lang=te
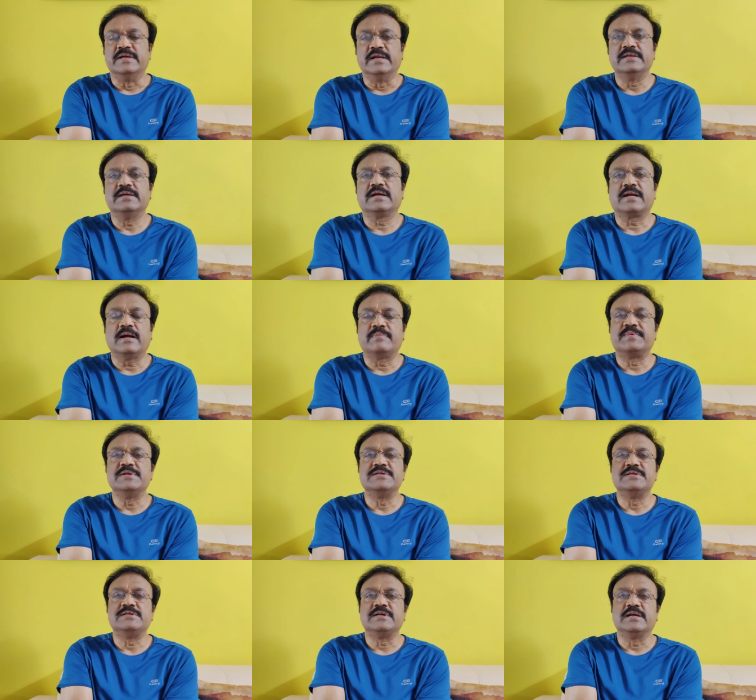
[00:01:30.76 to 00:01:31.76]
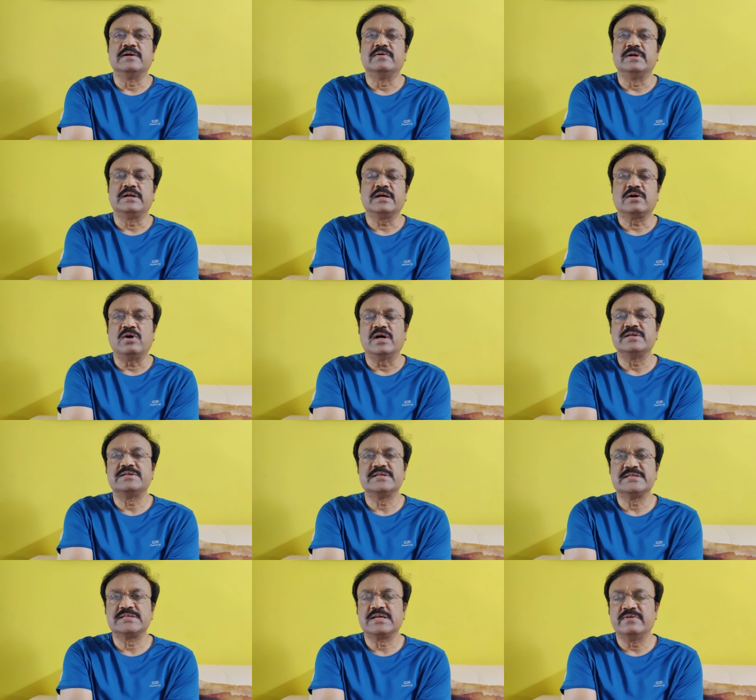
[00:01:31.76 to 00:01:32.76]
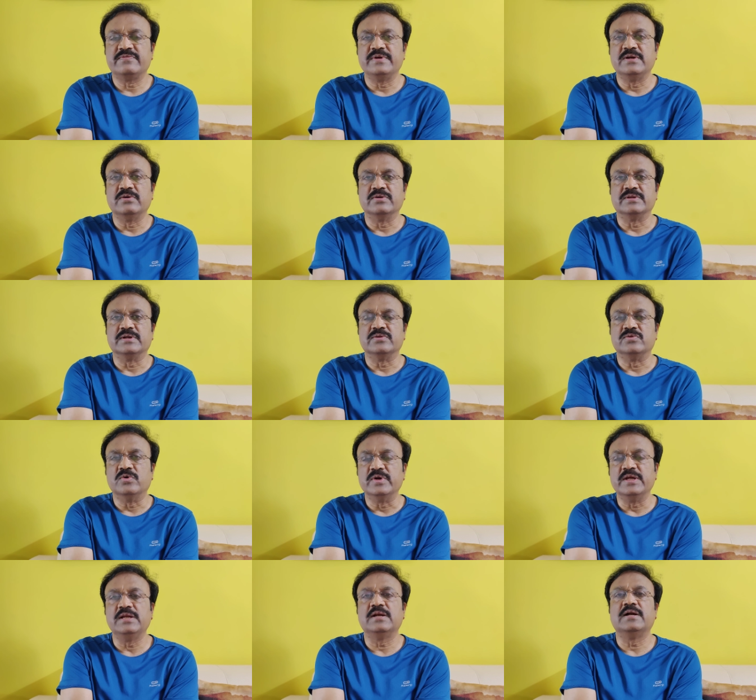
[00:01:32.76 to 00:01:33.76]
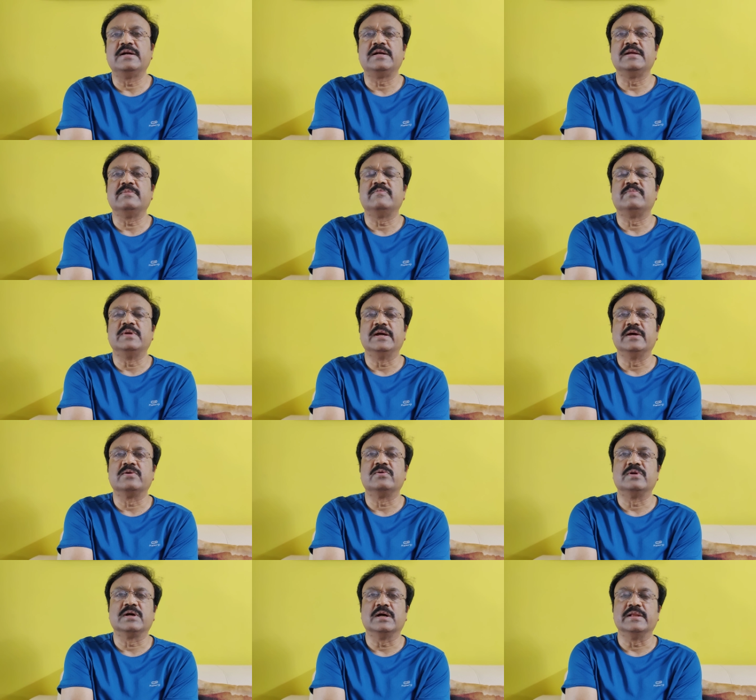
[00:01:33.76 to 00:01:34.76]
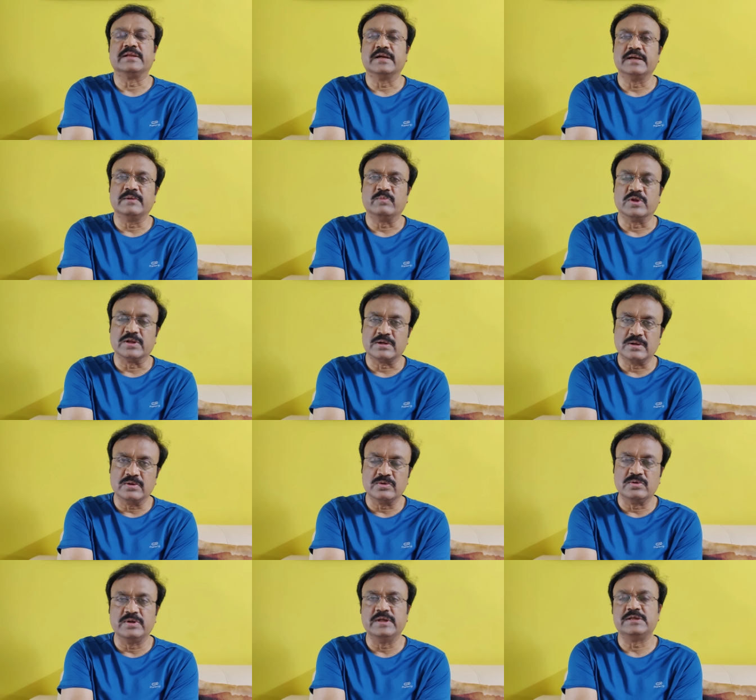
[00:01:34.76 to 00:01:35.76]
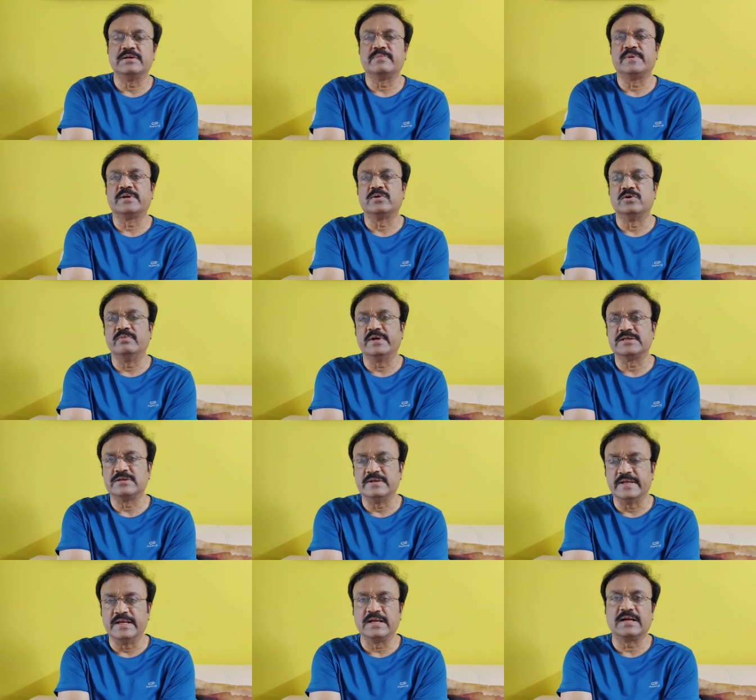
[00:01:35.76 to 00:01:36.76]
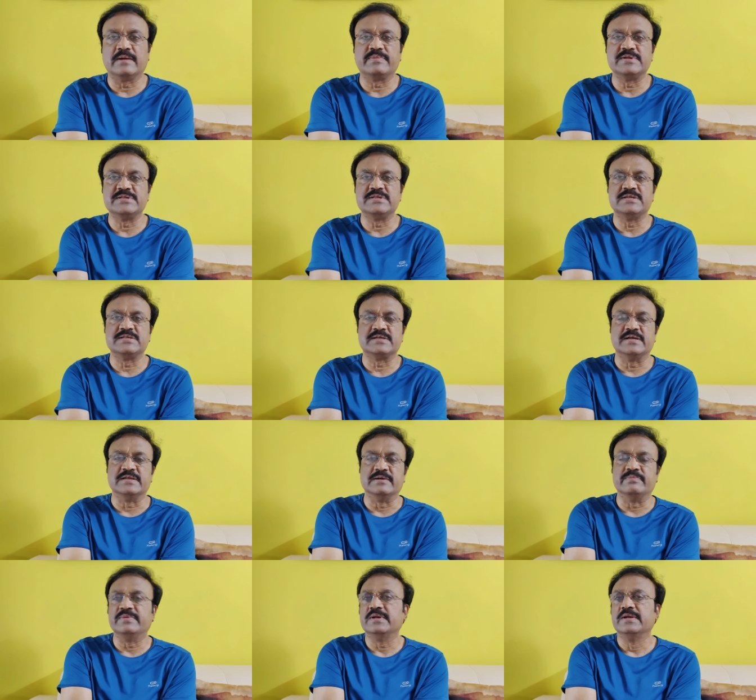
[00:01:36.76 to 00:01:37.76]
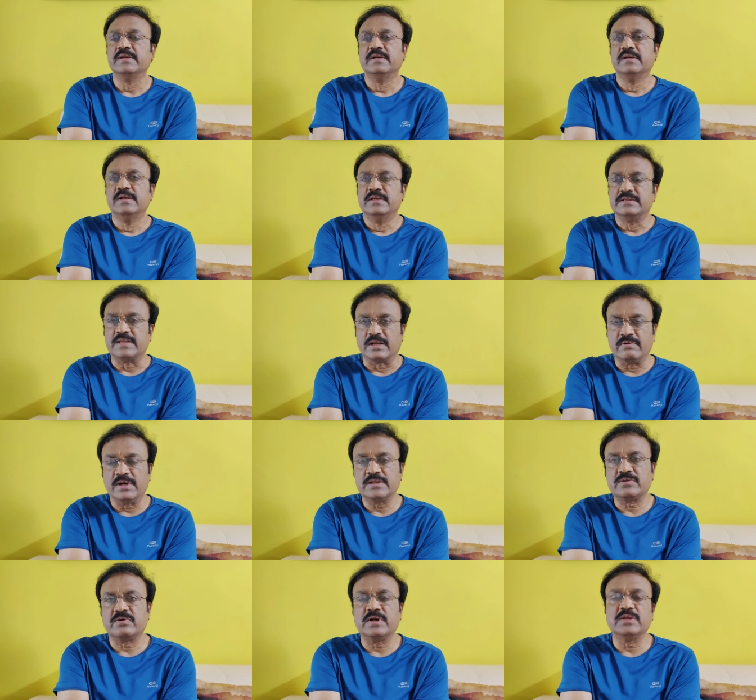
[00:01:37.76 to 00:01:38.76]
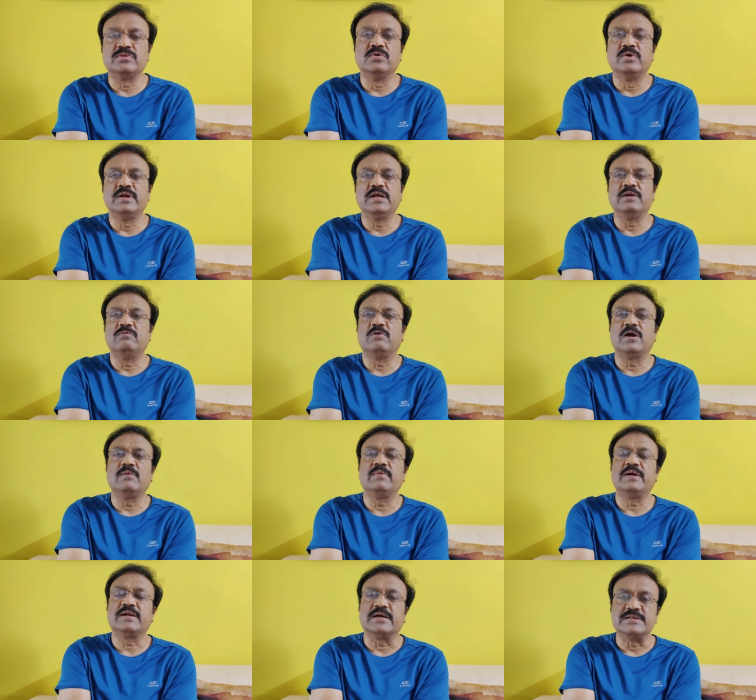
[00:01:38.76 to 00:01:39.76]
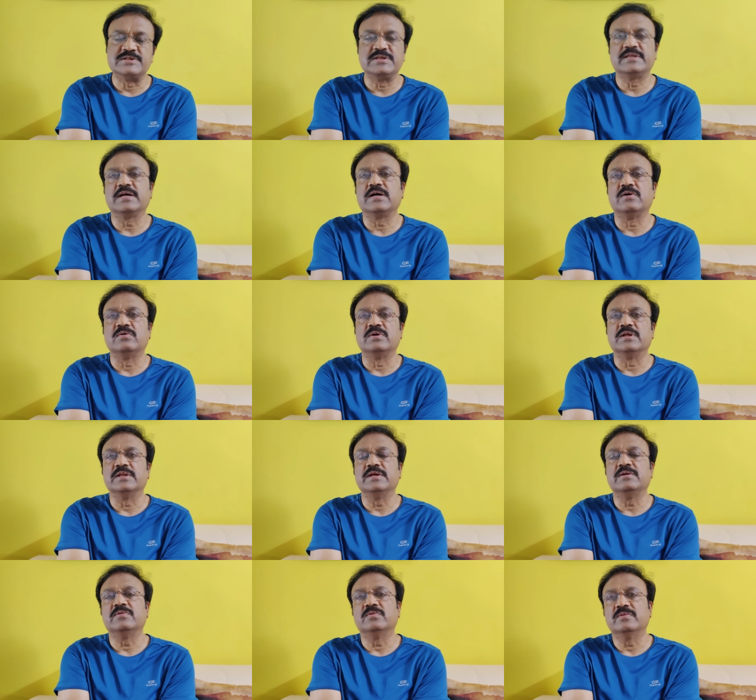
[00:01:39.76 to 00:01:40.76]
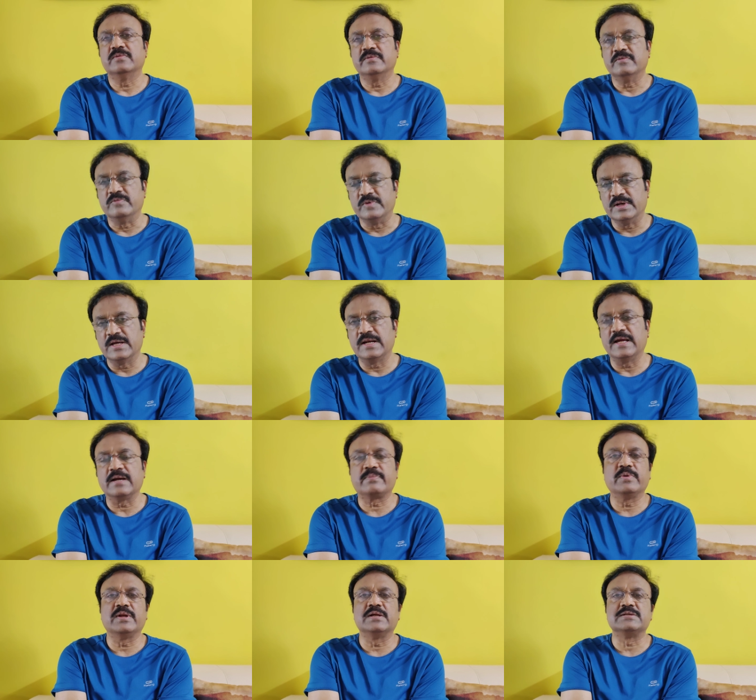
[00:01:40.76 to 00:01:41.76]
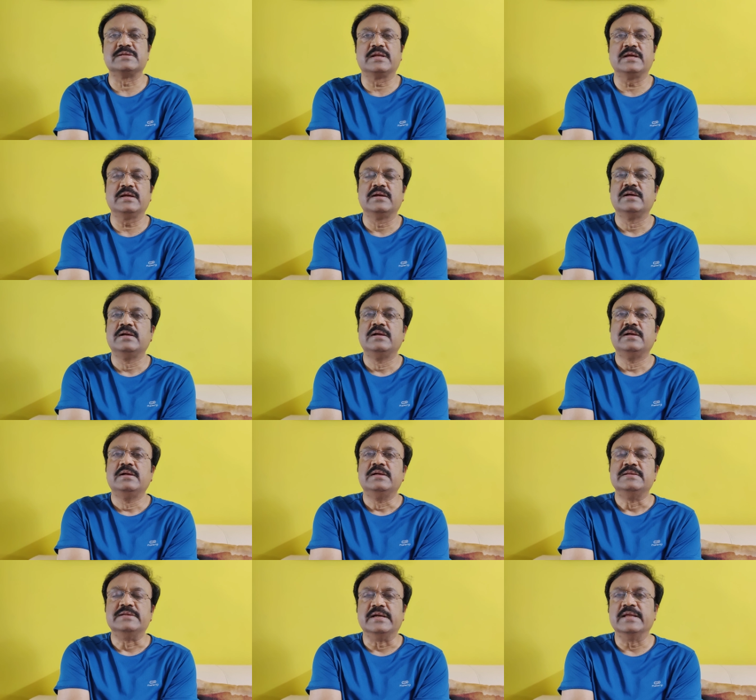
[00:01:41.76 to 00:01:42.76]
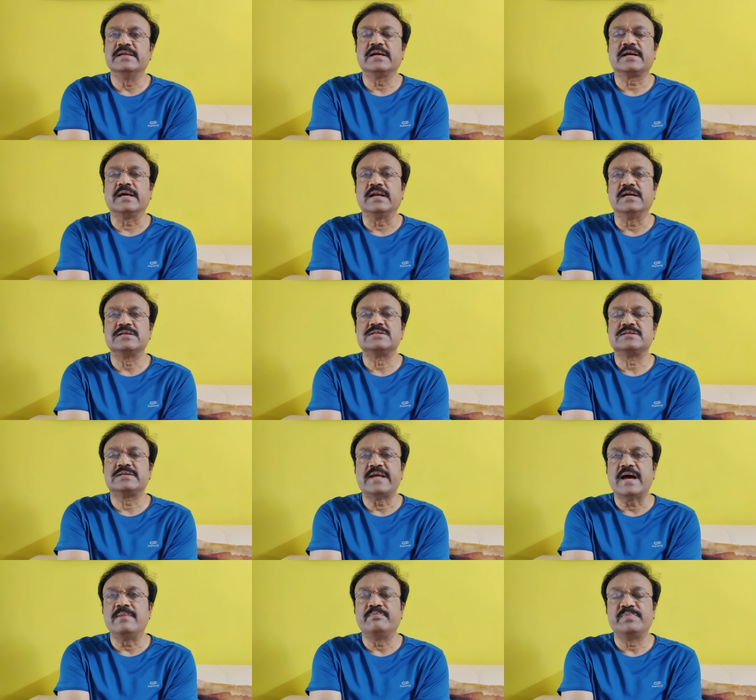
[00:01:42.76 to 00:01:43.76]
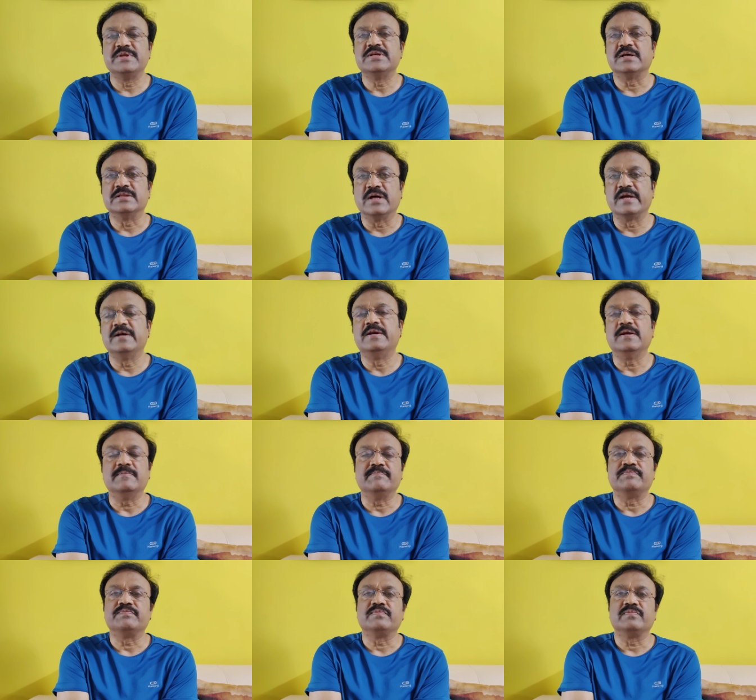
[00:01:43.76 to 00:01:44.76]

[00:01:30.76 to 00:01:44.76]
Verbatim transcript: జడేజా క్యాప్టెన్సీ చేయడం అంటే కాన్షియస్గా ఫీల్ అవుతాడు ధోని లాంటి ప్లేయర్ ఉండగా ఎందుకంటే మొదట్లో ధోని చెప్పాడు రెండు మ్యాచ్లు నేనే క్యాప్టెన్సీ చేశాను చెప్పి తర్వాత కూడా ధోని ఇన్వాల్వ్మెంట్ ఖచ్చితంగా ఉంటుంది ఉన్నా లేకపోయినా సరే జడేజా కెనాట్ స్టాంప్ ఇస్ అథారిటీ